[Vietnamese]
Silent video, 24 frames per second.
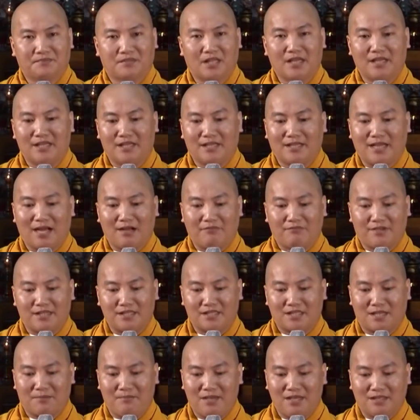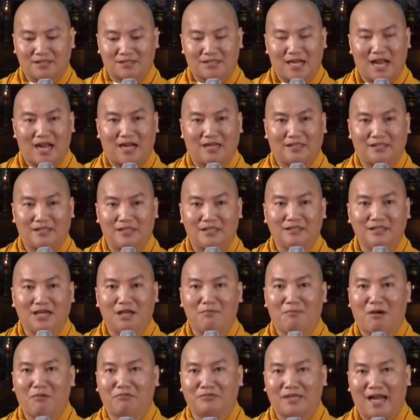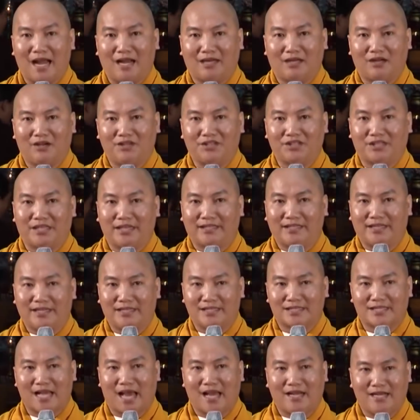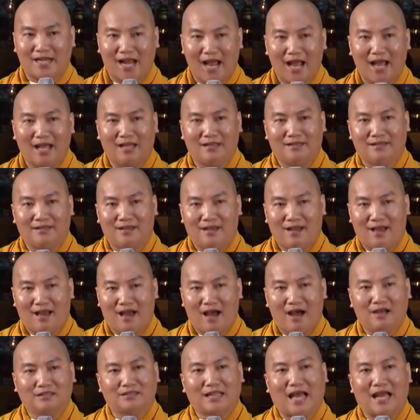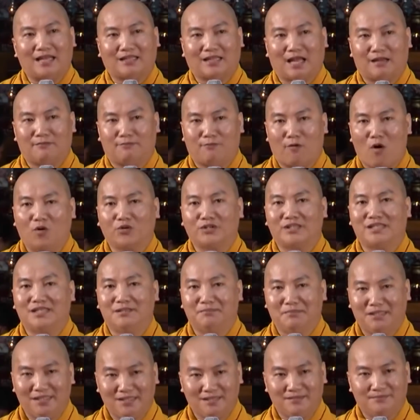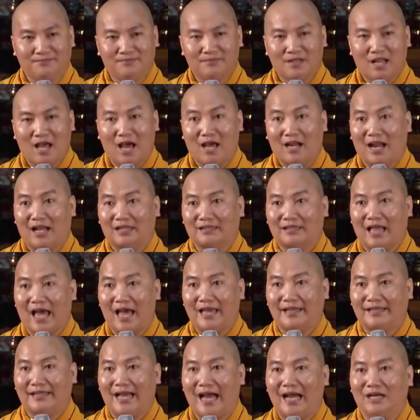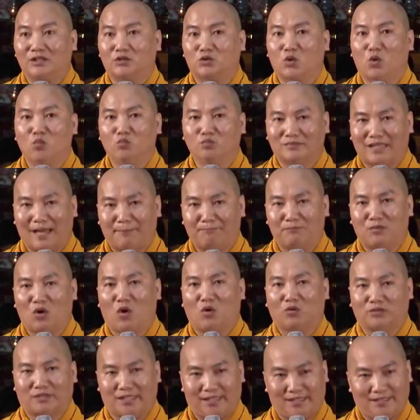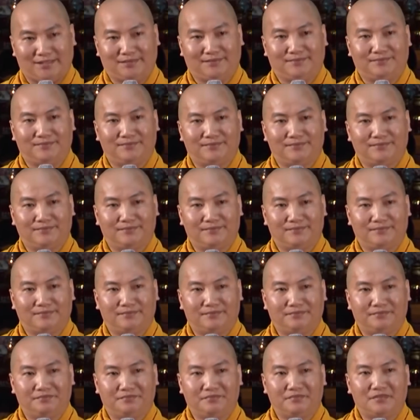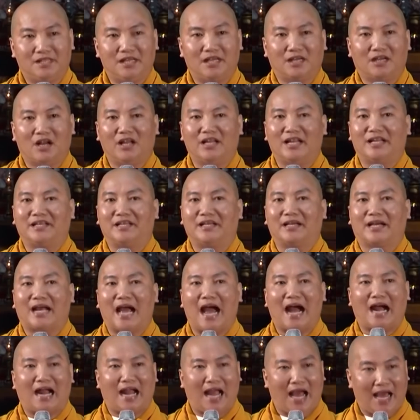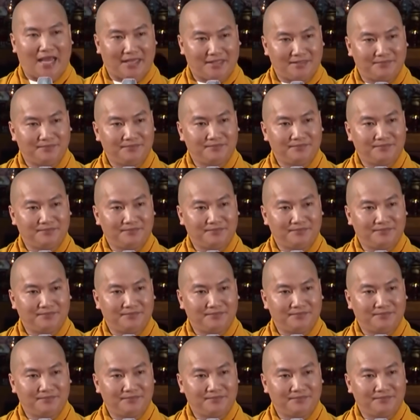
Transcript: thì các vị sẽ biết rằng những nơi bốc rác đó chuyện gì xảy ra ở tại thành phố Hồ Chí Minh hay là tại các trung tâm đô thị. Việc đó là việc hàng ngày.